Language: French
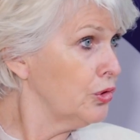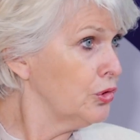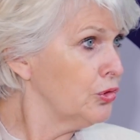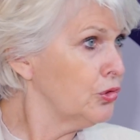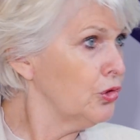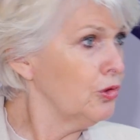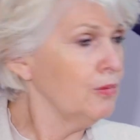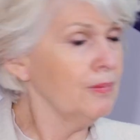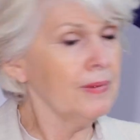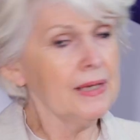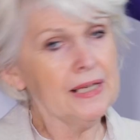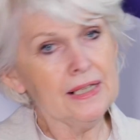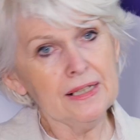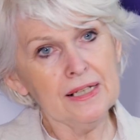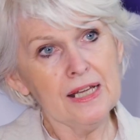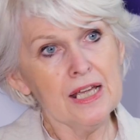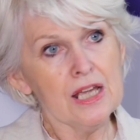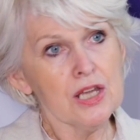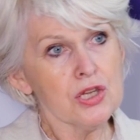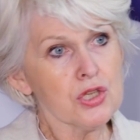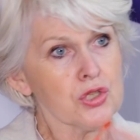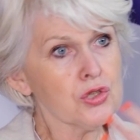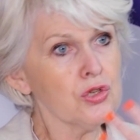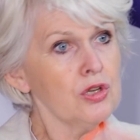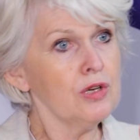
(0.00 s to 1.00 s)
de demain
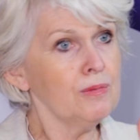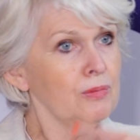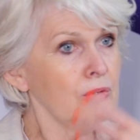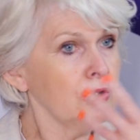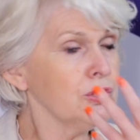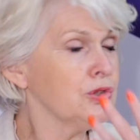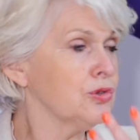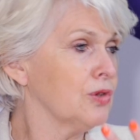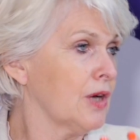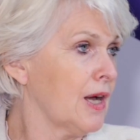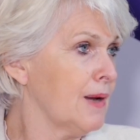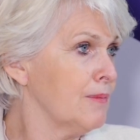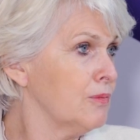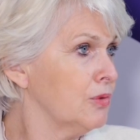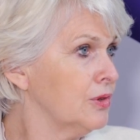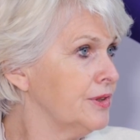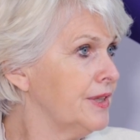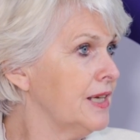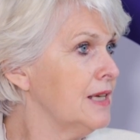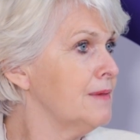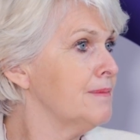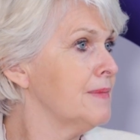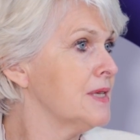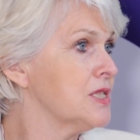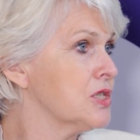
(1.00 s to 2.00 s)
seulement sur un
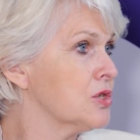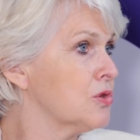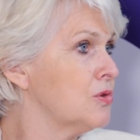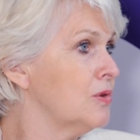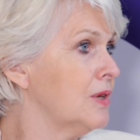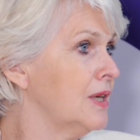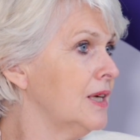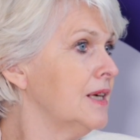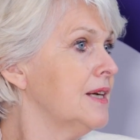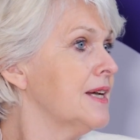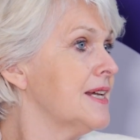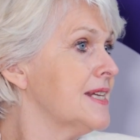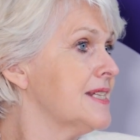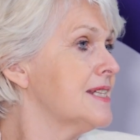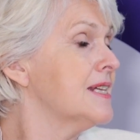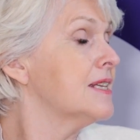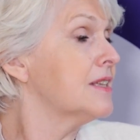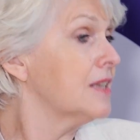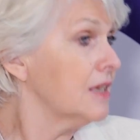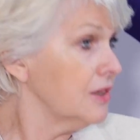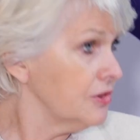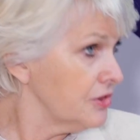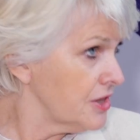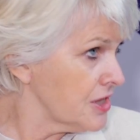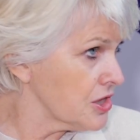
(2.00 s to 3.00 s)
modèle masculin. Et
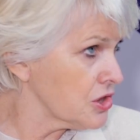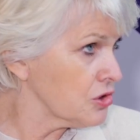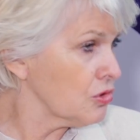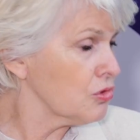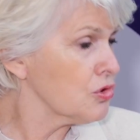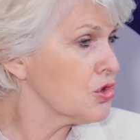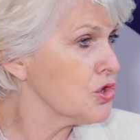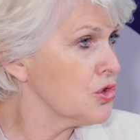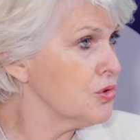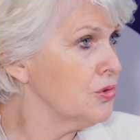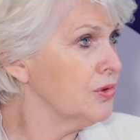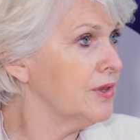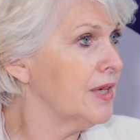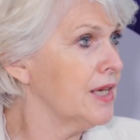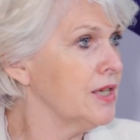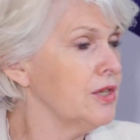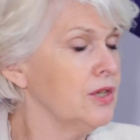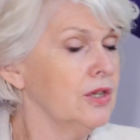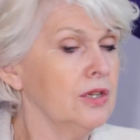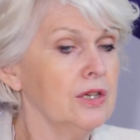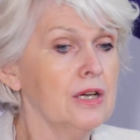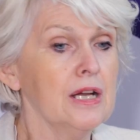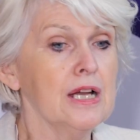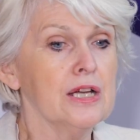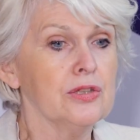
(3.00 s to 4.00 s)
c'est un des enjeux
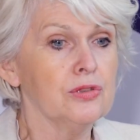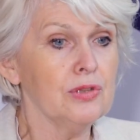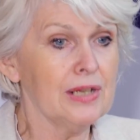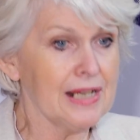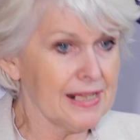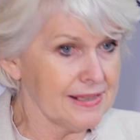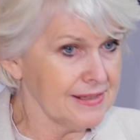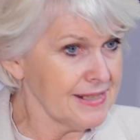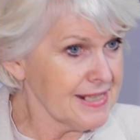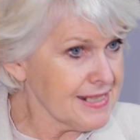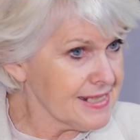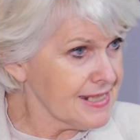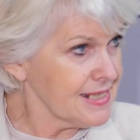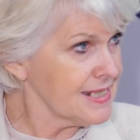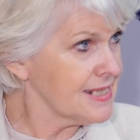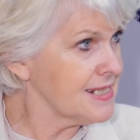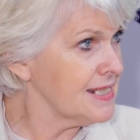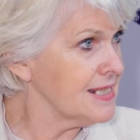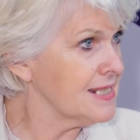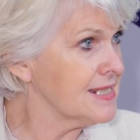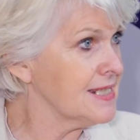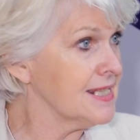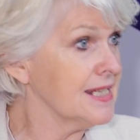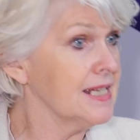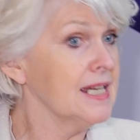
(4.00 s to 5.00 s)
d'ailleurs de la
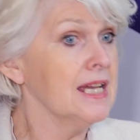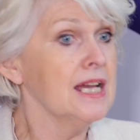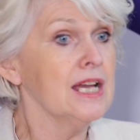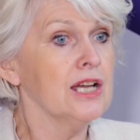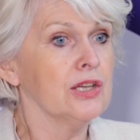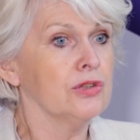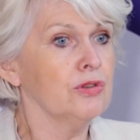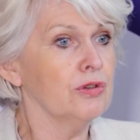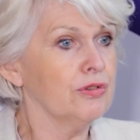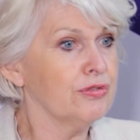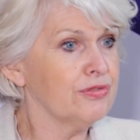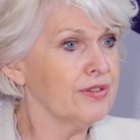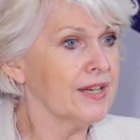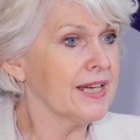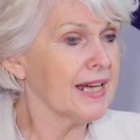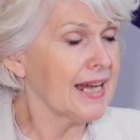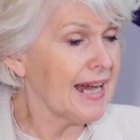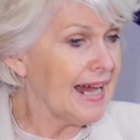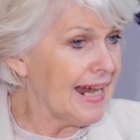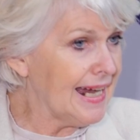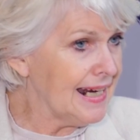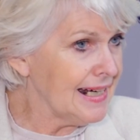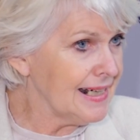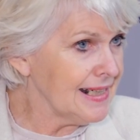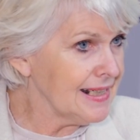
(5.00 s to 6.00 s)
nécessité de faire
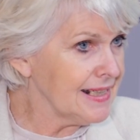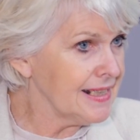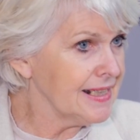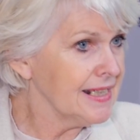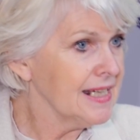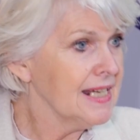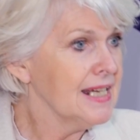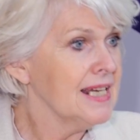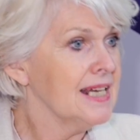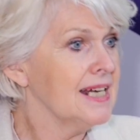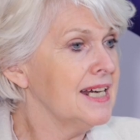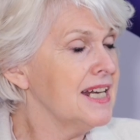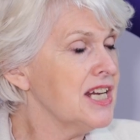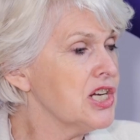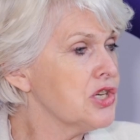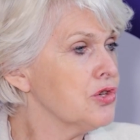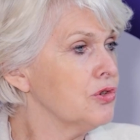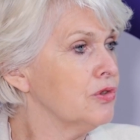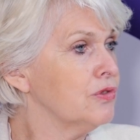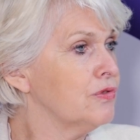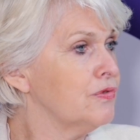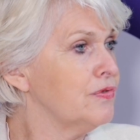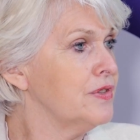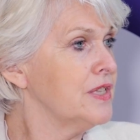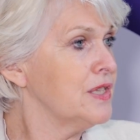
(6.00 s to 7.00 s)
aller les
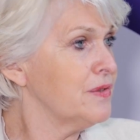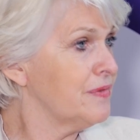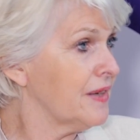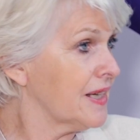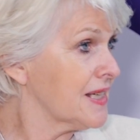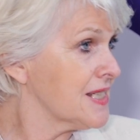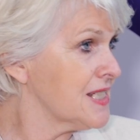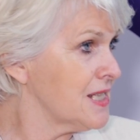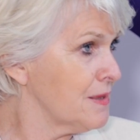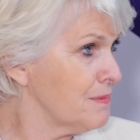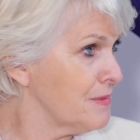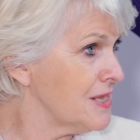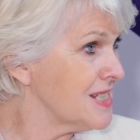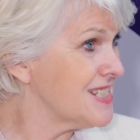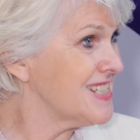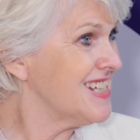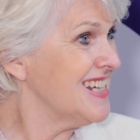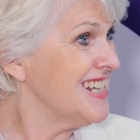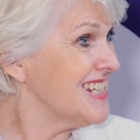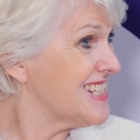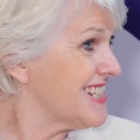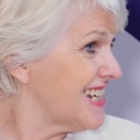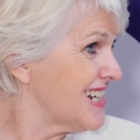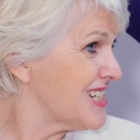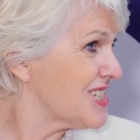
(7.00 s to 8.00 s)
jeunes filles vers ces
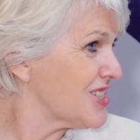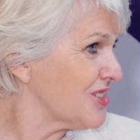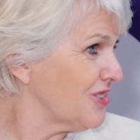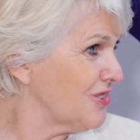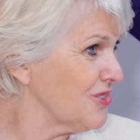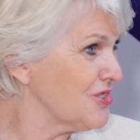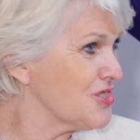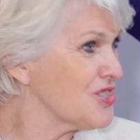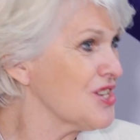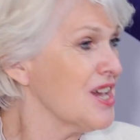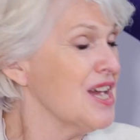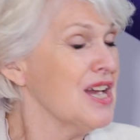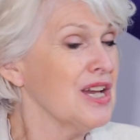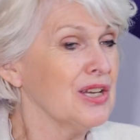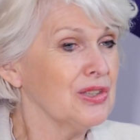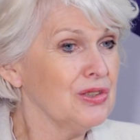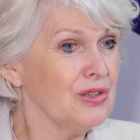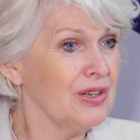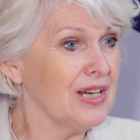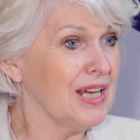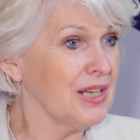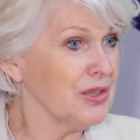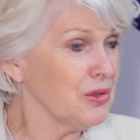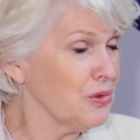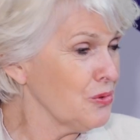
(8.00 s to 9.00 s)
métiers. C'est le sens de
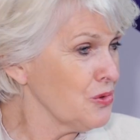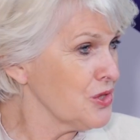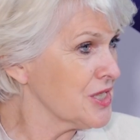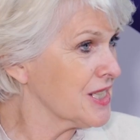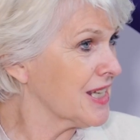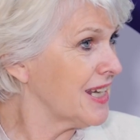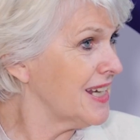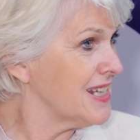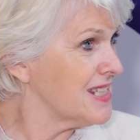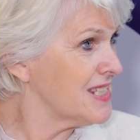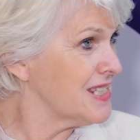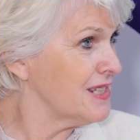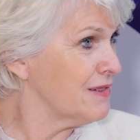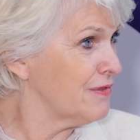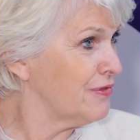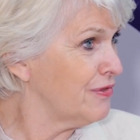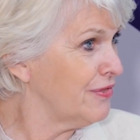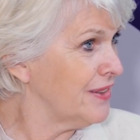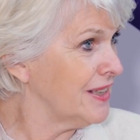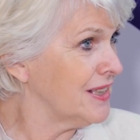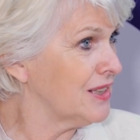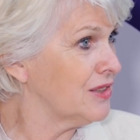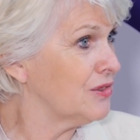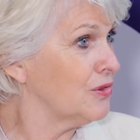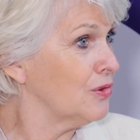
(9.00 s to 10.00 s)
l'annonce qui a été
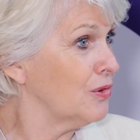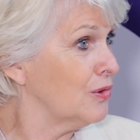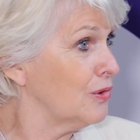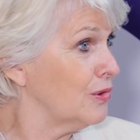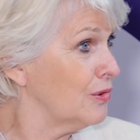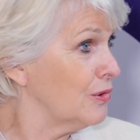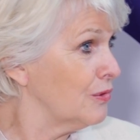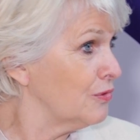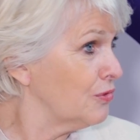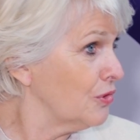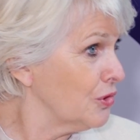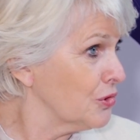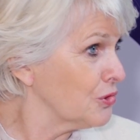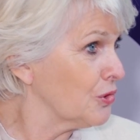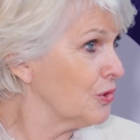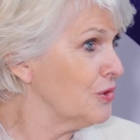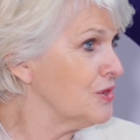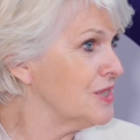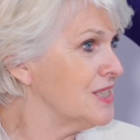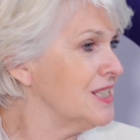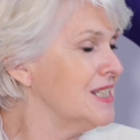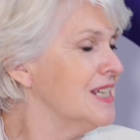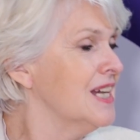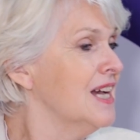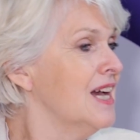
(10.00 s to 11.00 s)
faite euh,
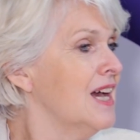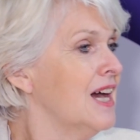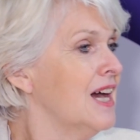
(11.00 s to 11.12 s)
vendredi